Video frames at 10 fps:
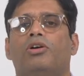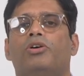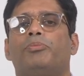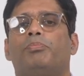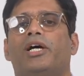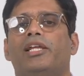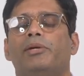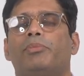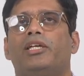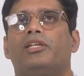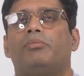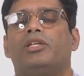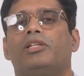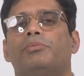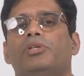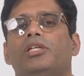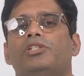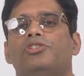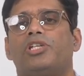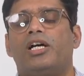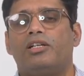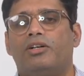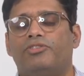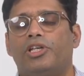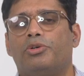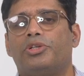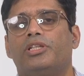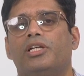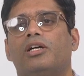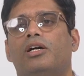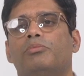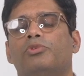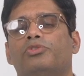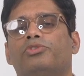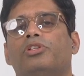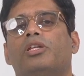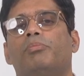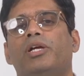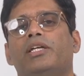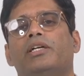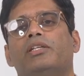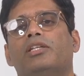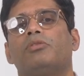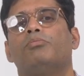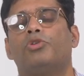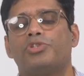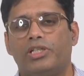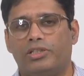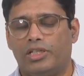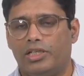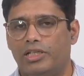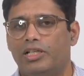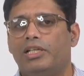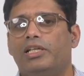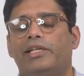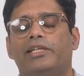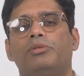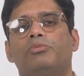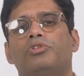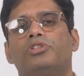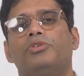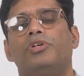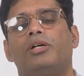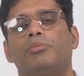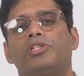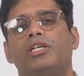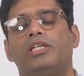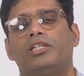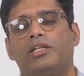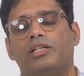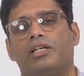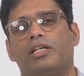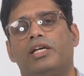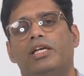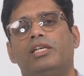और पहले महीने मतलब कि चार हफ्ते होने तक हम उसको 90 डिग्री तक मोड़ सकते हैं लेकिन मोड़ते हुए हमेशा ये ध्यान रखना है